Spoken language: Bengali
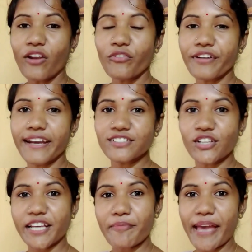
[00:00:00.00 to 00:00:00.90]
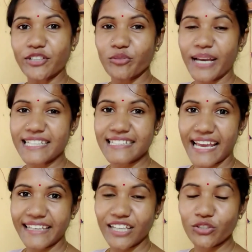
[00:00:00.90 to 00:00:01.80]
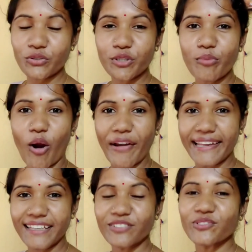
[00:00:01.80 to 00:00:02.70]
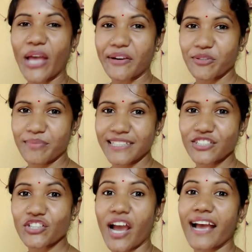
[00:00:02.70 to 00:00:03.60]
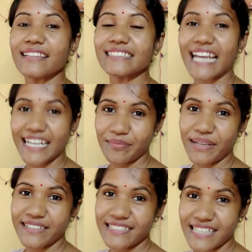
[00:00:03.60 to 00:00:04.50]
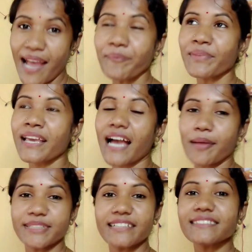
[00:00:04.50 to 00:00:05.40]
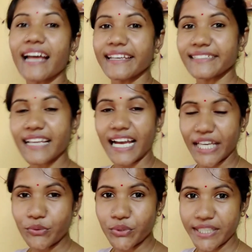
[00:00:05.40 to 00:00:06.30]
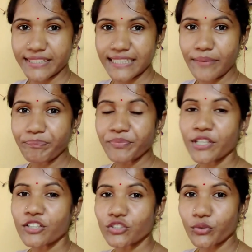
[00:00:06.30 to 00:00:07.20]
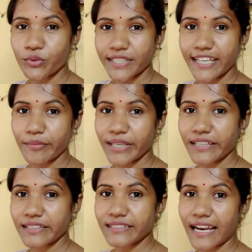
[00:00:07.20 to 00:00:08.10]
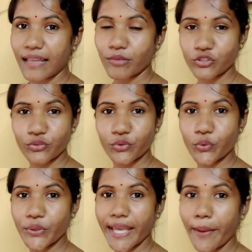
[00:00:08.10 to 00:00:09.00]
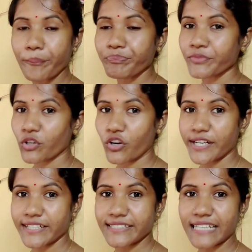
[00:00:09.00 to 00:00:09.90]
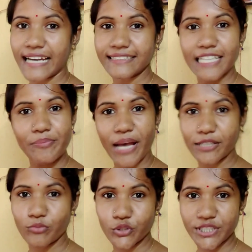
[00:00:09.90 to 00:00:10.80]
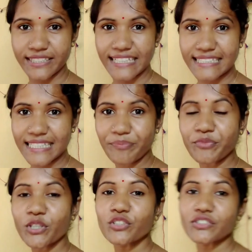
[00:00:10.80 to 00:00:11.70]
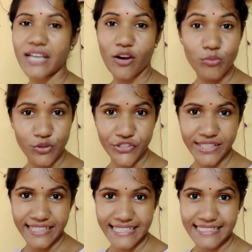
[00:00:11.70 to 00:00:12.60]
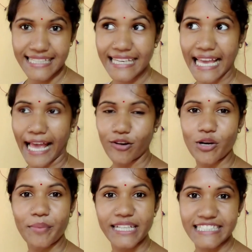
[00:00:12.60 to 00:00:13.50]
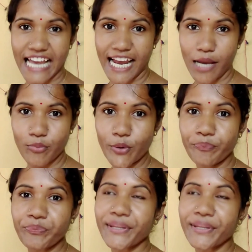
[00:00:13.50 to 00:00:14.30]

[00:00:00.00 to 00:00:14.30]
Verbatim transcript: হ্যালো ফ্রেন্ডস ওয়েলকাম ব্যাক টু মাই চ্যানেল গুড মর্নিং তো এখন বাজে সকাল সাড়ে পাঁচটা আমি জাস্ট খানিকটা আগেই উঠেছি তো উঠে আমি থালা বাসন ধুয়ে ঘরটা ঝাড় দিয়ে ভাত বসিয়ে দিয়েছি চাও বসিয়ে দিয়েছি এখন আমরা চা খাবো